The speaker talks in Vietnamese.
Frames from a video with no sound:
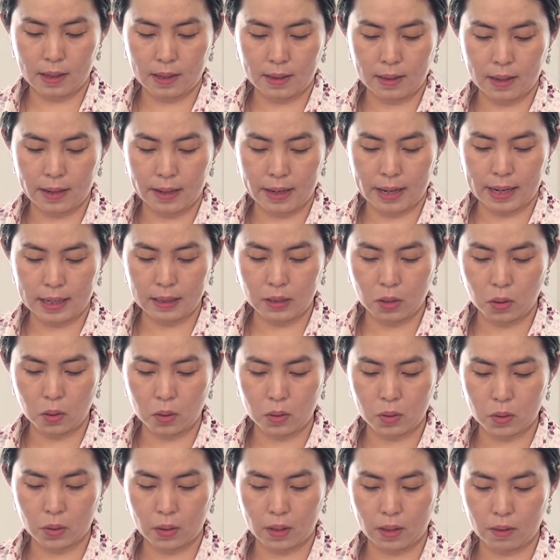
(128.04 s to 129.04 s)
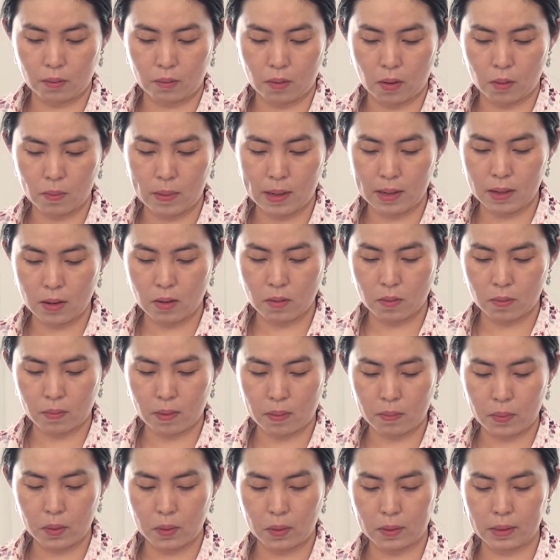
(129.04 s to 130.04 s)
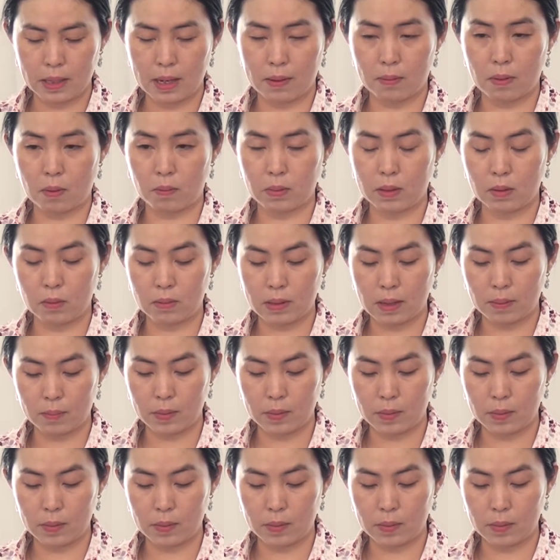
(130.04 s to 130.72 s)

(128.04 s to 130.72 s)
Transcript: về xây dựng đảng, chỉ thị 05 của Bộ Chính trị